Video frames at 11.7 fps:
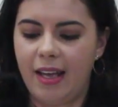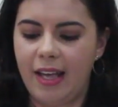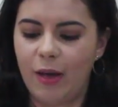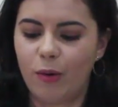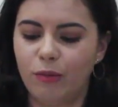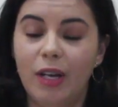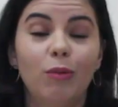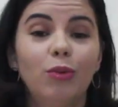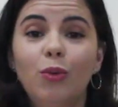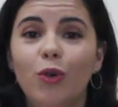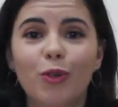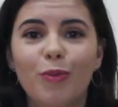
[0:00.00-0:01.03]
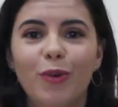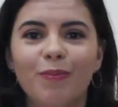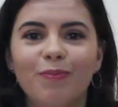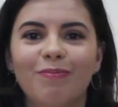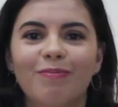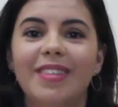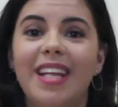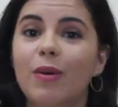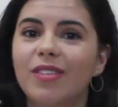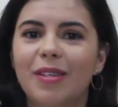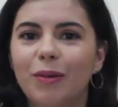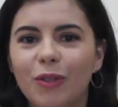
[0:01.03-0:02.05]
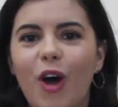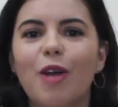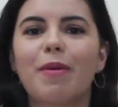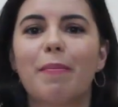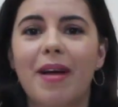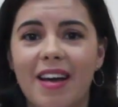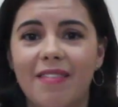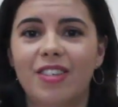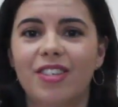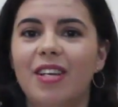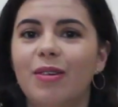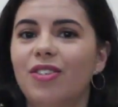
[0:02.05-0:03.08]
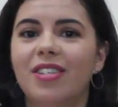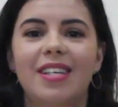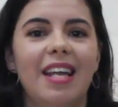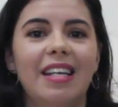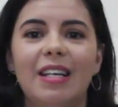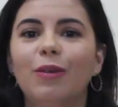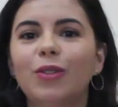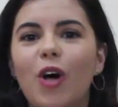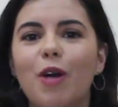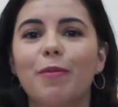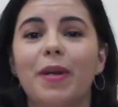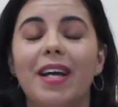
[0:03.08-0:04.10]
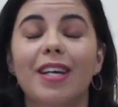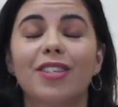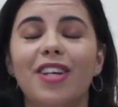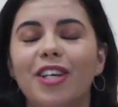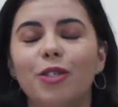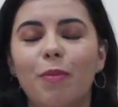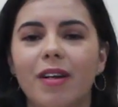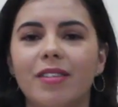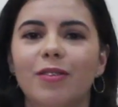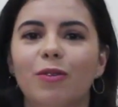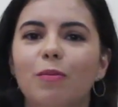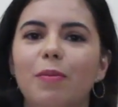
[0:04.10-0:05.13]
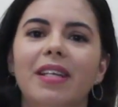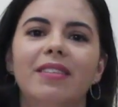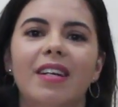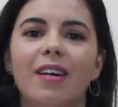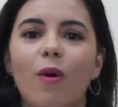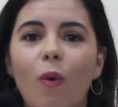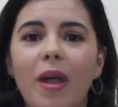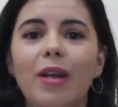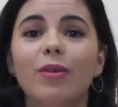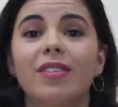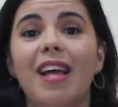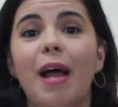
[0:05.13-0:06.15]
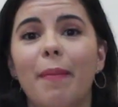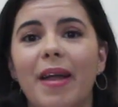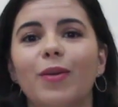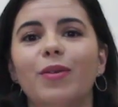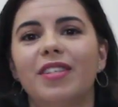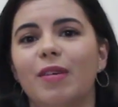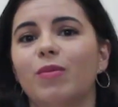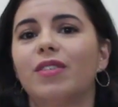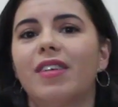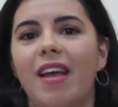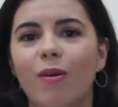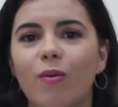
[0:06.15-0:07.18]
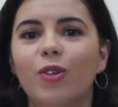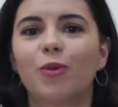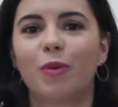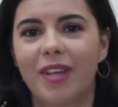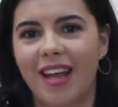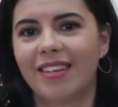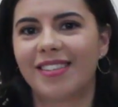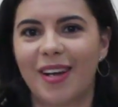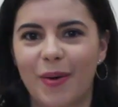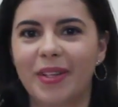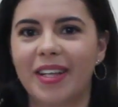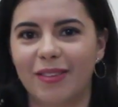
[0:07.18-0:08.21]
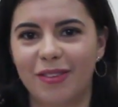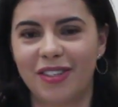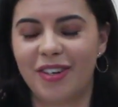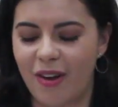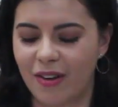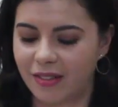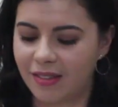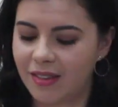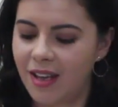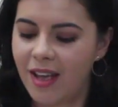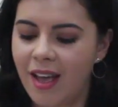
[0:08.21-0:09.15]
eu não durmo. Deus não dorme, a palavra de Deus diz que Ele não dorme para que a gente possa dormir tranquilos, sabendo que estamos seguros, porque Ele está cuidando de nós.